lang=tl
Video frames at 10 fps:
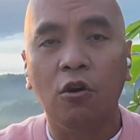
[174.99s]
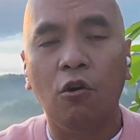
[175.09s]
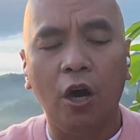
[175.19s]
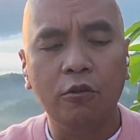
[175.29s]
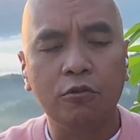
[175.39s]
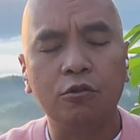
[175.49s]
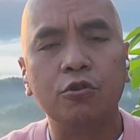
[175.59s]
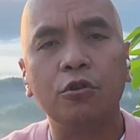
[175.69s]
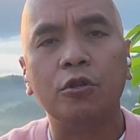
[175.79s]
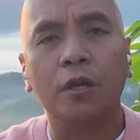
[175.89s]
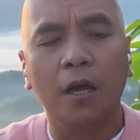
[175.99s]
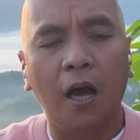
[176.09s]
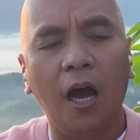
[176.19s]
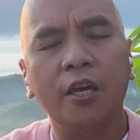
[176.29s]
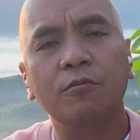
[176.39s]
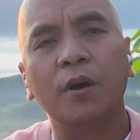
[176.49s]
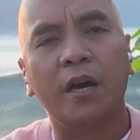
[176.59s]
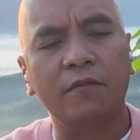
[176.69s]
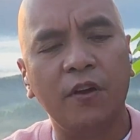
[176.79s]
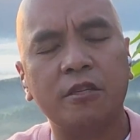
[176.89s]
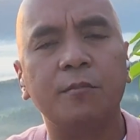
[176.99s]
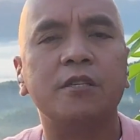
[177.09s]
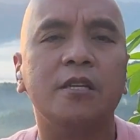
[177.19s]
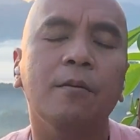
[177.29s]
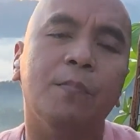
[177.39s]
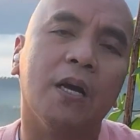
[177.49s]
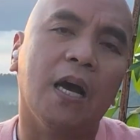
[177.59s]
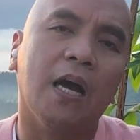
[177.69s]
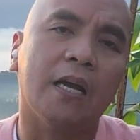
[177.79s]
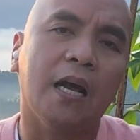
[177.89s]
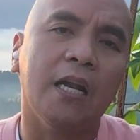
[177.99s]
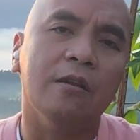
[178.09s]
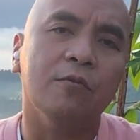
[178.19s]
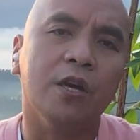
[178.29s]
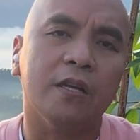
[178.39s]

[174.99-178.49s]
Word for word: O ano susunod? Ah, yung mga investments na yan, pag-aaralan mo yan.